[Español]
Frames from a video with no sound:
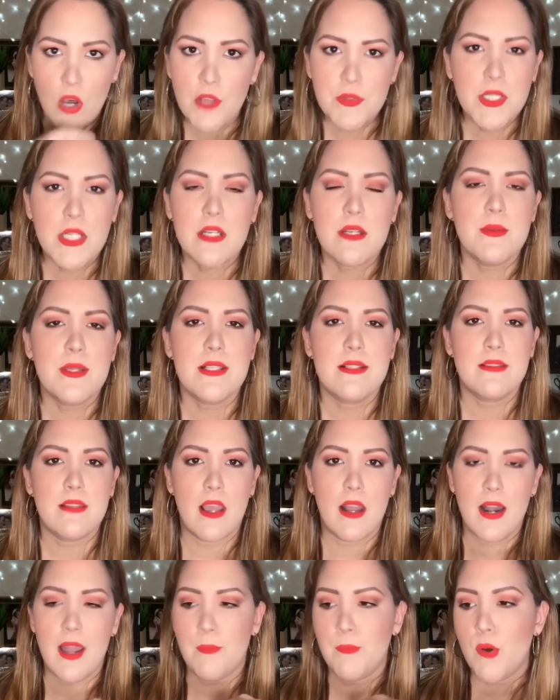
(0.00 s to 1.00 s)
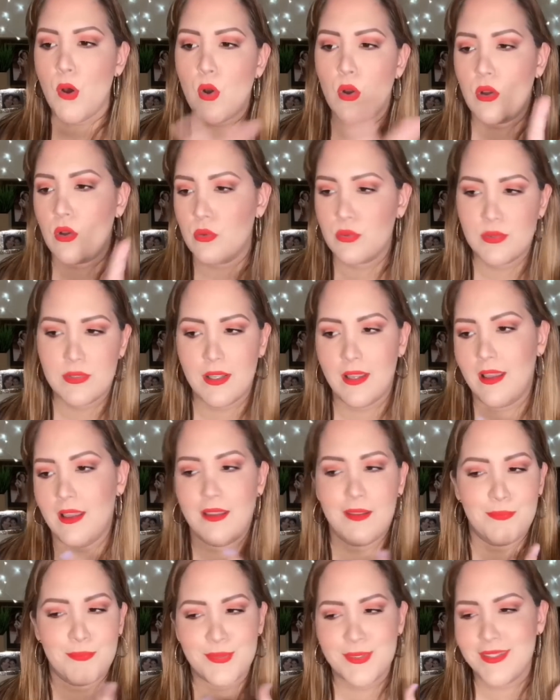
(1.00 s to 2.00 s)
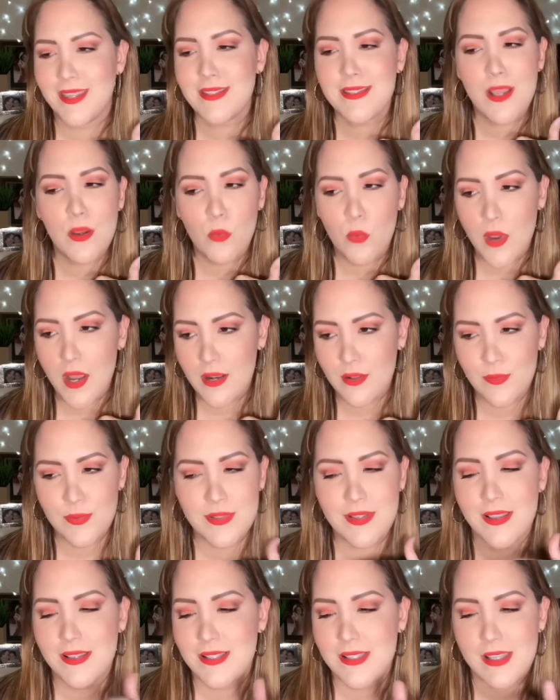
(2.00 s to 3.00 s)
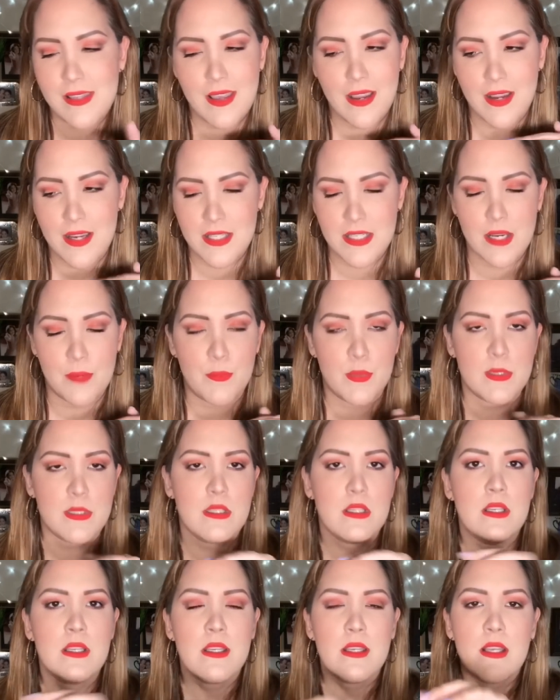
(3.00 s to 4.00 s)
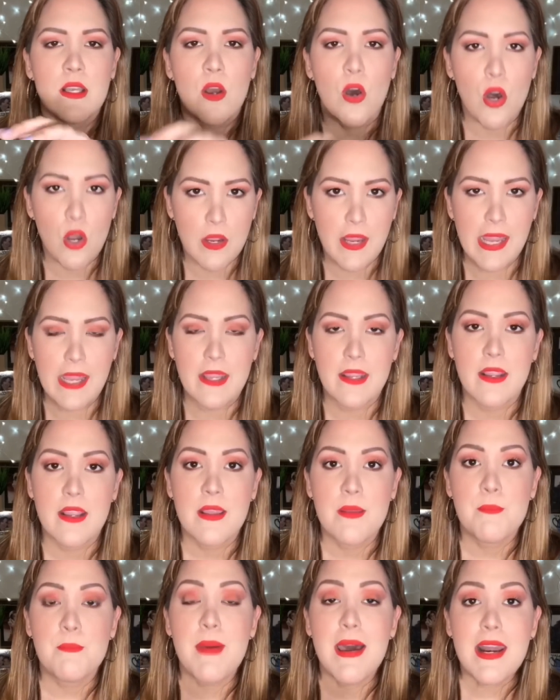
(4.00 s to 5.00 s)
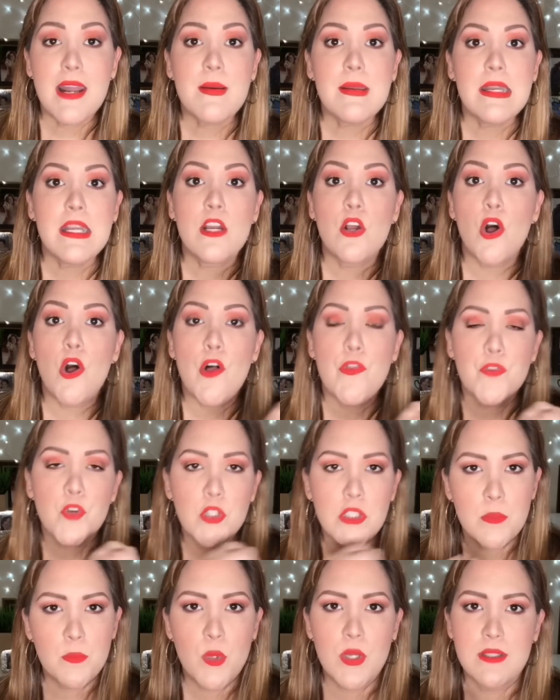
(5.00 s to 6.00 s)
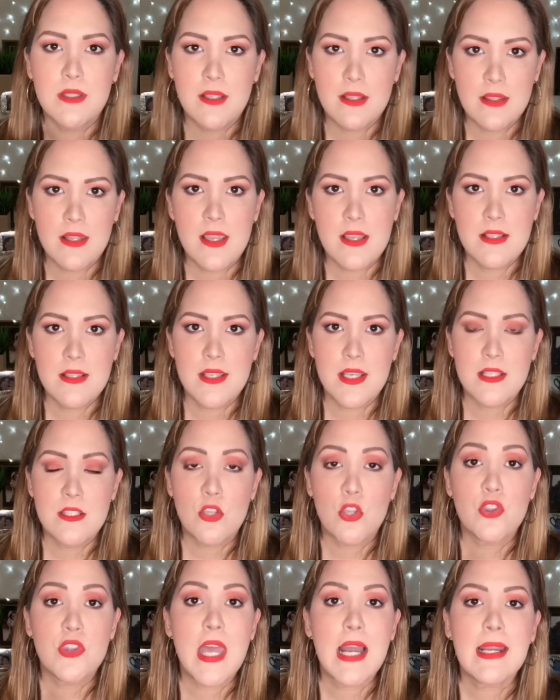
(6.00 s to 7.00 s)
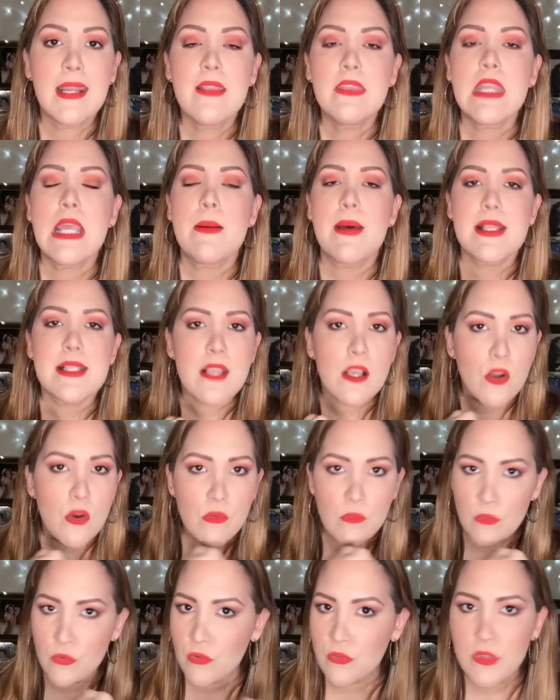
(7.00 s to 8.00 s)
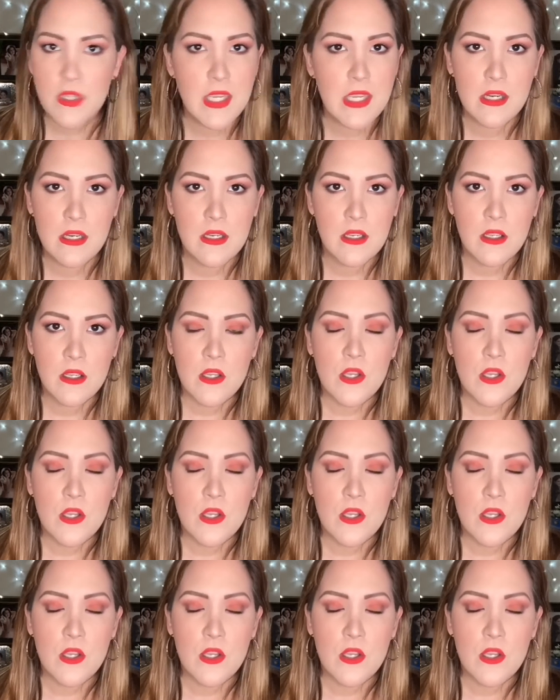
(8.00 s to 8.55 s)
Otra revista, la Vogue. O pues, sea, pues, ¿estás de acuerdo? O pues, sea, sí, de caché, pues. Ok, van a venir otro tipo de tendencias. Total que te vas a confundir.